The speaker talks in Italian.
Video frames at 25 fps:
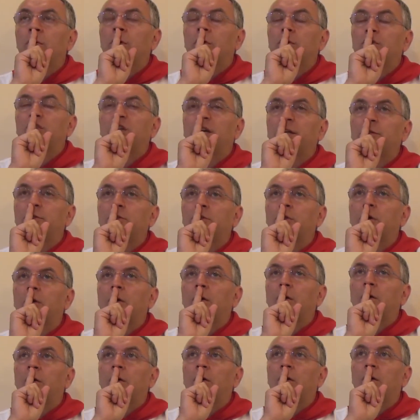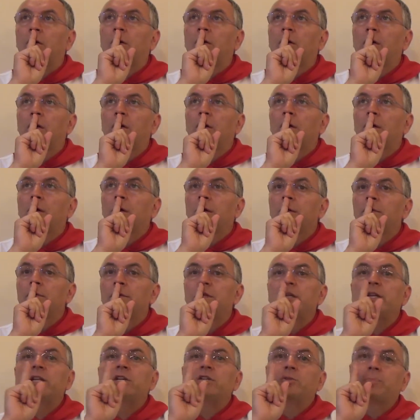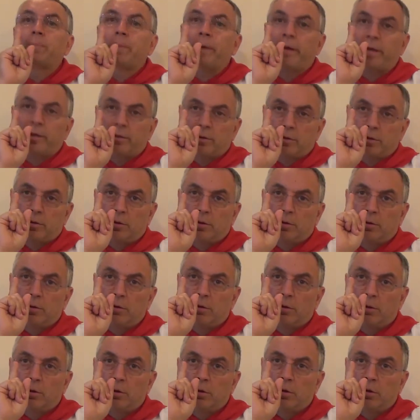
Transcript: concetto oh, di rispetto.